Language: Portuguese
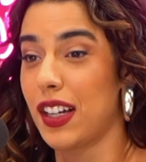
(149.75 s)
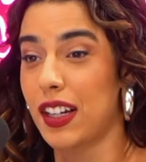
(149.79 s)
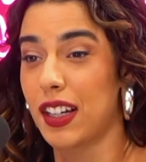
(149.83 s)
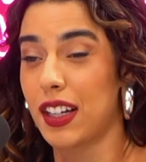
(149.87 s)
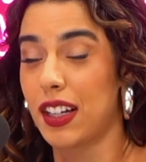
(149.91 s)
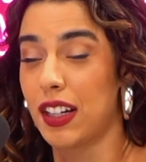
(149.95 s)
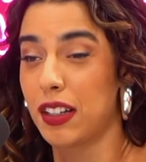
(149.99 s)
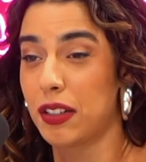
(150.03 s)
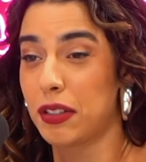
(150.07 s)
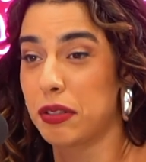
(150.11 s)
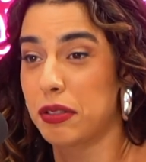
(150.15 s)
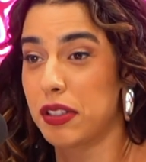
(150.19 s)

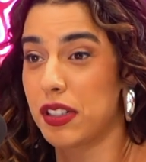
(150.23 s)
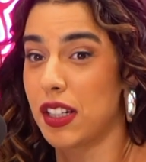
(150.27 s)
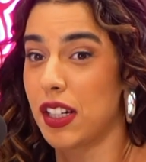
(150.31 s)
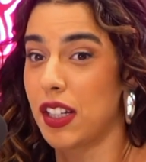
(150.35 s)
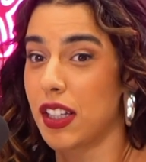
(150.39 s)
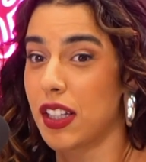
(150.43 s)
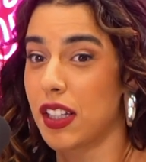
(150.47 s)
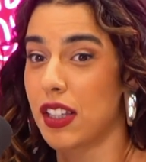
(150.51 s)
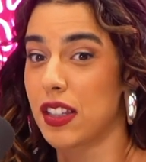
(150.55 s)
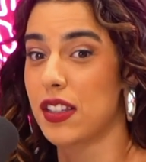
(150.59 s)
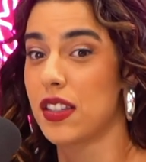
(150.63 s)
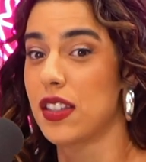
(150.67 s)
Aquela coisa
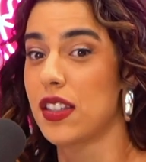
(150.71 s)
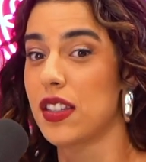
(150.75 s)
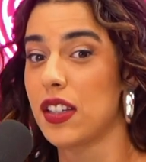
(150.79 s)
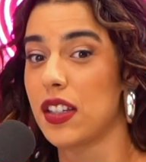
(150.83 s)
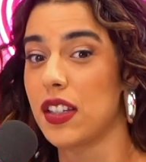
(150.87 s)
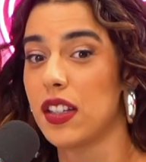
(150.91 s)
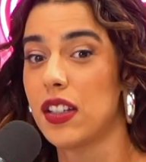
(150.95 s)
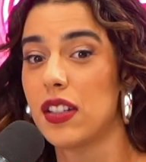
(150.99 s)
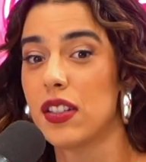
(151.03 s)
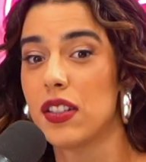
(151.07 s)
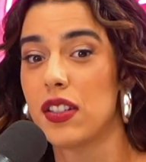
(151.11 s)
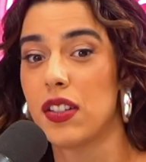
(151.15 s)
ali, 15
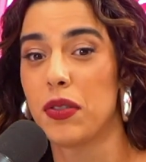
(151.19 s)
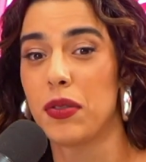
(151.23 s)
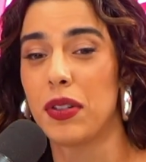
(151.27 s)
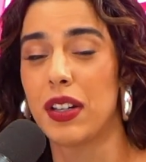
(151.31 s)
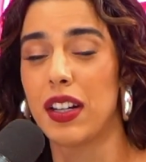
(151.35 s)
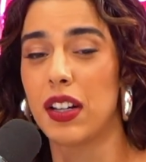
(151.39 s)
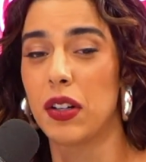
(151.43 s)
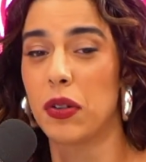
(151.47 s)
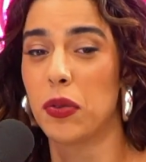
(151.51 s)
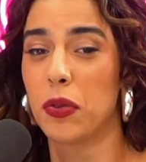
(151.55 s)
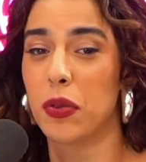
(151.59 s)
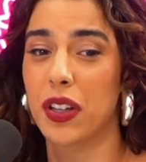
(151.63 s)
anos, eu
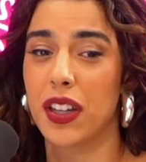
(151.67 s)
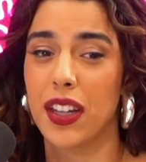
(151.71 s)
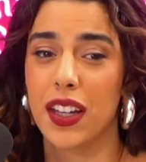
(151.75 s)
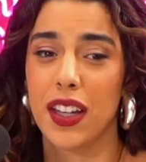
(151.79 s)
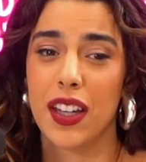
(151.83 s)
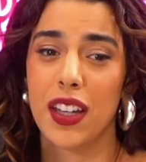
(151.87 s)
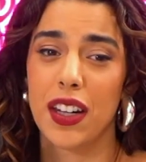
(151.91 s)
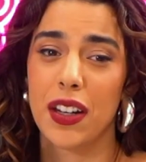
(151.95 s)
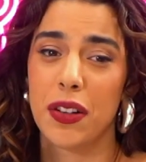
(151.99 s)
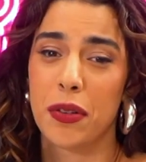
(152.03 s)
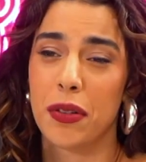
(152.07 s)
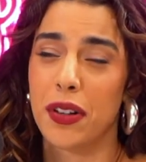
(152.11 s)
era
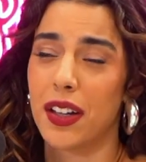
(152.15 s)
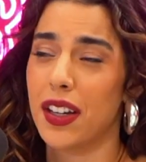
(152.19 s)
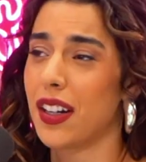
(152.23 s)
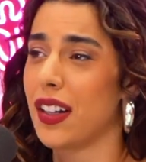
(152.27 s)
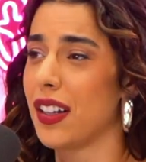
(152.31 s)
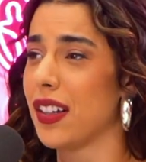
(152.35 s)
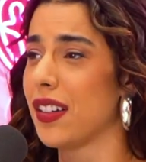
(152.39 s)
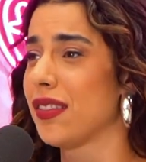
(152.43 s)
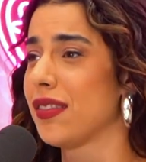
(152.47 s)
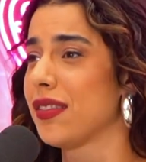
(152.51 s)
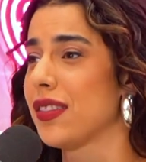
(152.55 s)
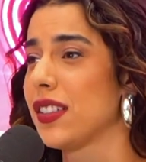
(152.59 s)
roqueira, eu
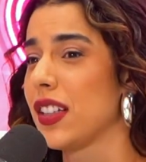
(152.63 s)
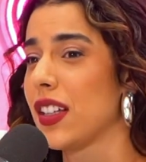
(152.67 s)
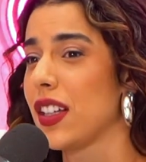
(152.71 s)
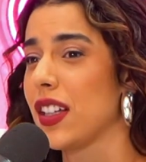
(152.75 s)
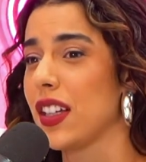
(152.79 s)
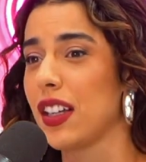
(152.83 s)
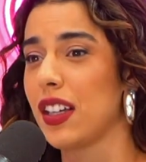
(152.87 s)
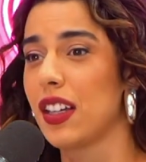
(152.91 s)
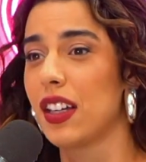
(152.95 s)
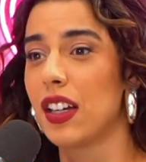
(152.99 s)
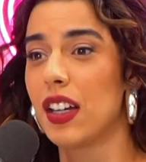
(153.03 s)
era não sei o quê.